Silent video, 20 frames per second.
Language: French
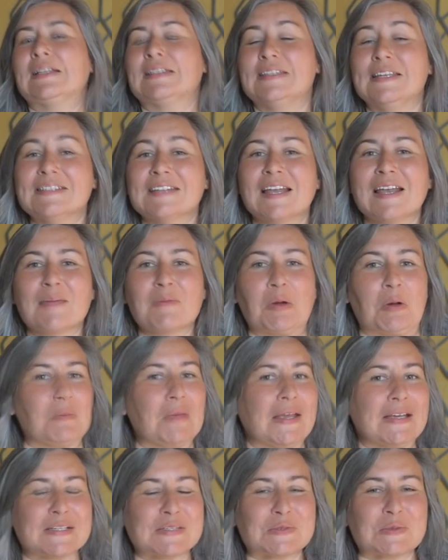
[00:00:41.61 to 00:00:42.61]
Déjà, la
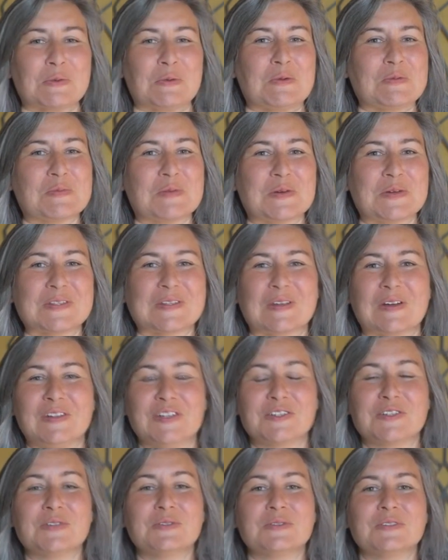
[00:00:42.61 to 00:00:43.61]
première question qu'on pose quand
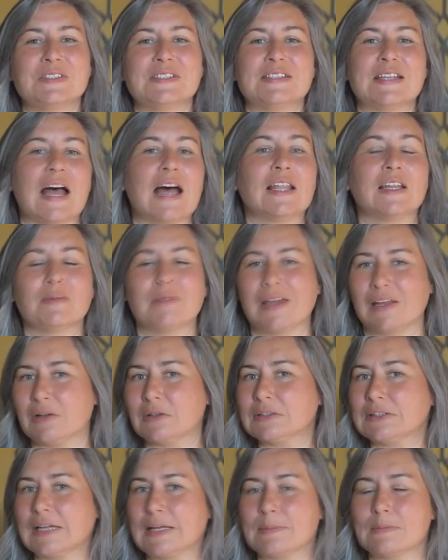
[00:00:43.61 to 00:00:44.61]
les gens nous disent Ah non, mais à
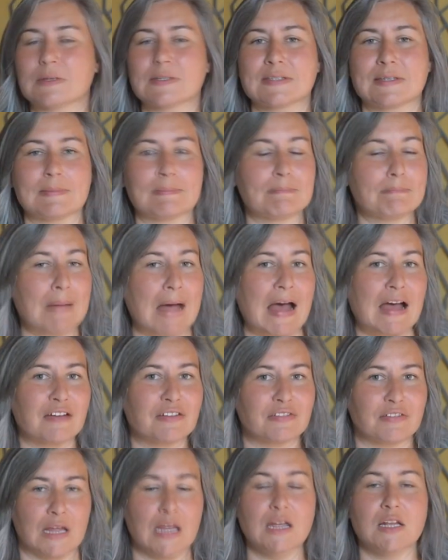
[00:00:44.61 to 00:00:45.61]
l'entraînement, c'est
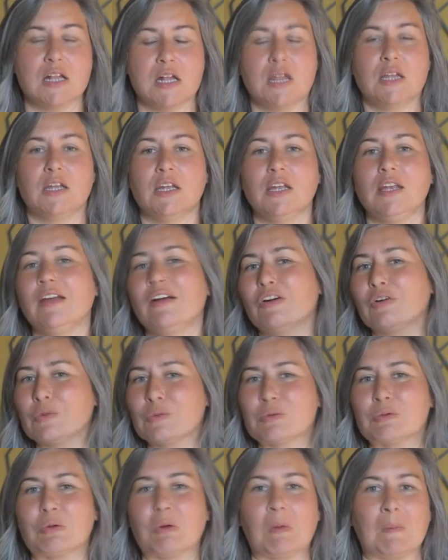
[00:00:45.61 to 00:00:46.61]
parfait, et en
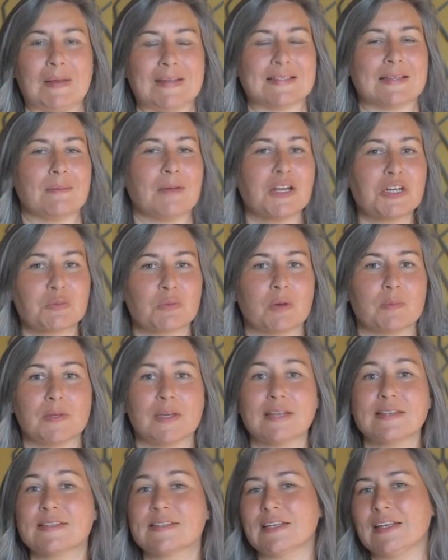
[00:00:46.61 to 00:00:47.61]
concours, bah, ça marche moins
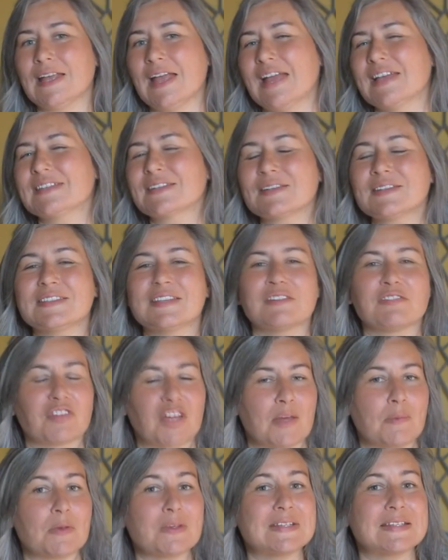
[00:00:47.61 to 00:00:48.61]
bien, c'est Est-ce que c'est
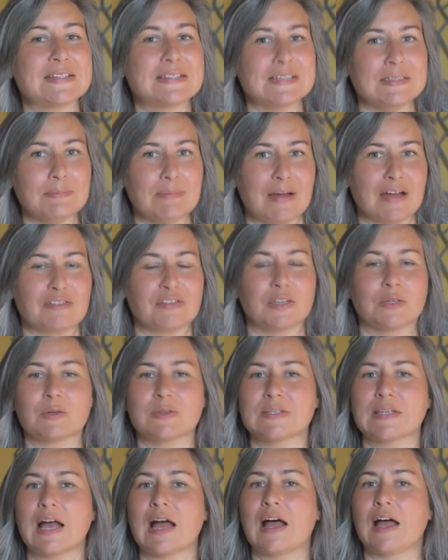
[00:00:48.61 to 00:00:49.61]
vraiment si parfait
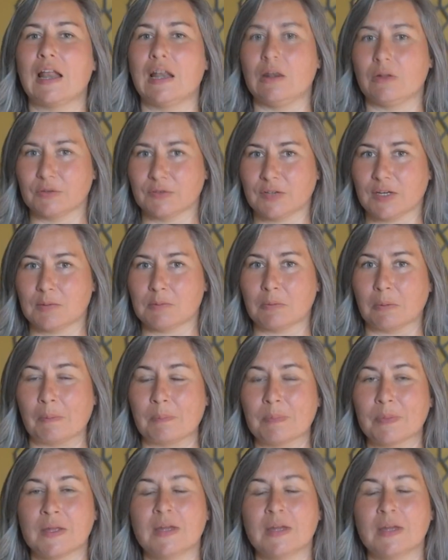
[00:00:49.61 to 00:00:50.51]
que ça à l'entraînement